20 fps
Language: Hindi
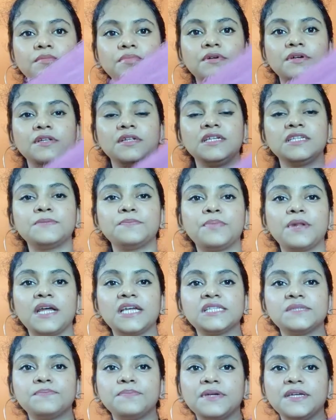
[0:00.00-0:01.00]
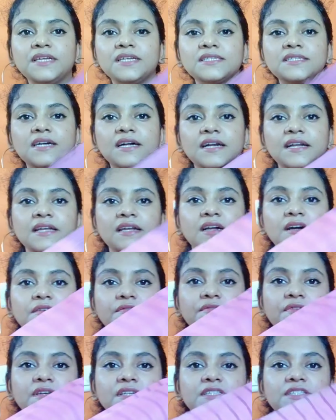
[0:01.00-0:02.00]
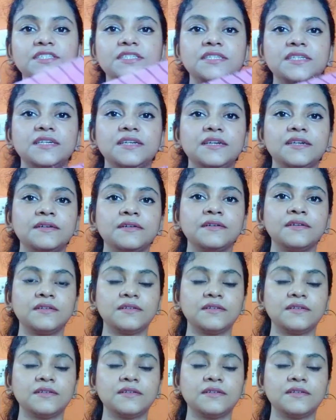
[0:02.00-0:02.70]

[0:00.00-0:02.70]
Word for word: पर इस प्राइस पे ये साड़ी काफ़ी अच्छी है